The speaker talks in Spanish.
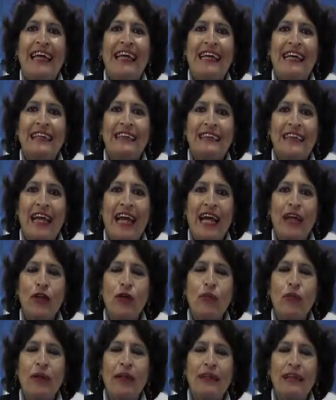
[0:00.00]
y este
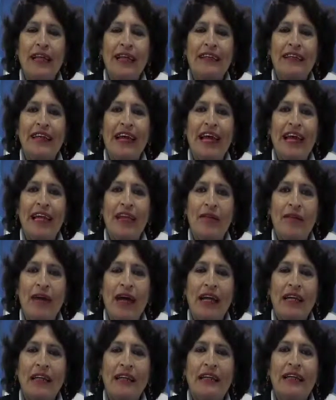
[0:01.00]
año pretende
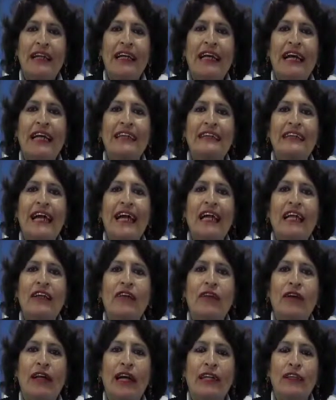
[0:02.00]
elevar esa
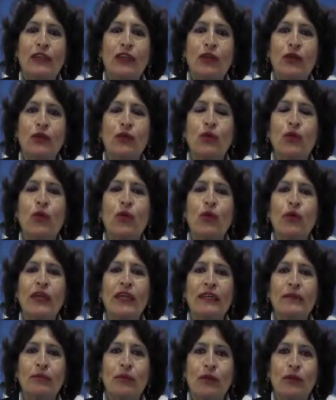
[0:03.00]
calificación un
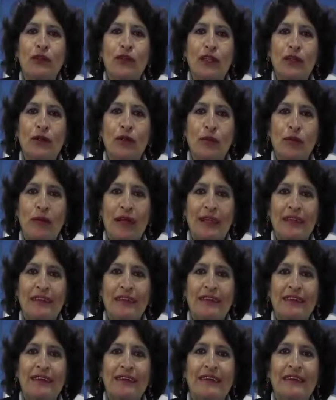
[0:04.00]
10%
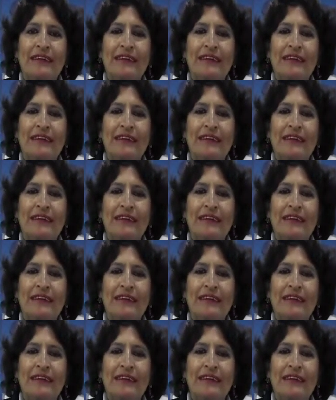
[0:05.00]
más.